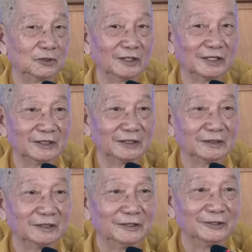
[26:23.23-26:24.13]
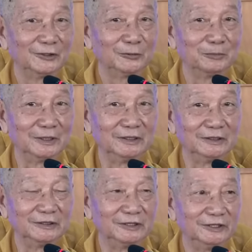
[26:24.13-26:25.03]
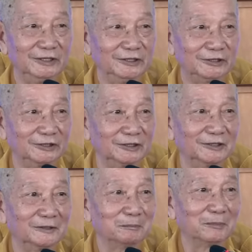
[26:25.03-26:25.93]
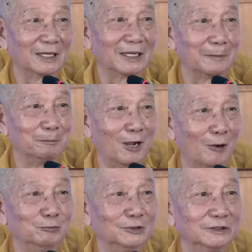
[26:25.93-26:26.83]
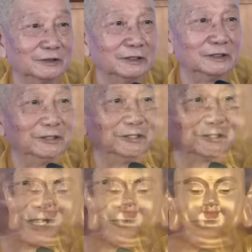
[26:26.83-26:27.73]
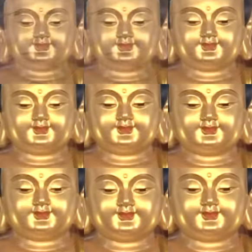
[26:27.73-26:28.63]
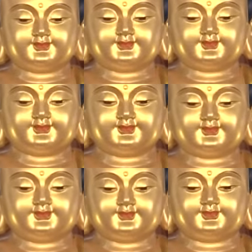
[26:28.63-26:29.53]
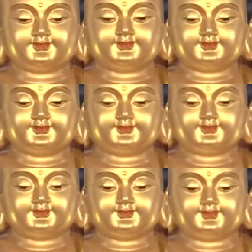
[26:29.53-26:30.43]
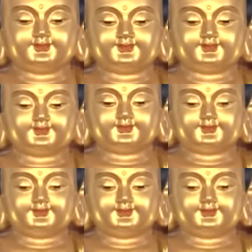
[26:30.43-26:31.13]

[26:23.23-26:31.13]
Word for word: Cho nên á, nếu mình người đi trước mà làm hỏng á, thì người đi sau khó có thể tiến thân được. Thì tôi mới nhớ trở lại.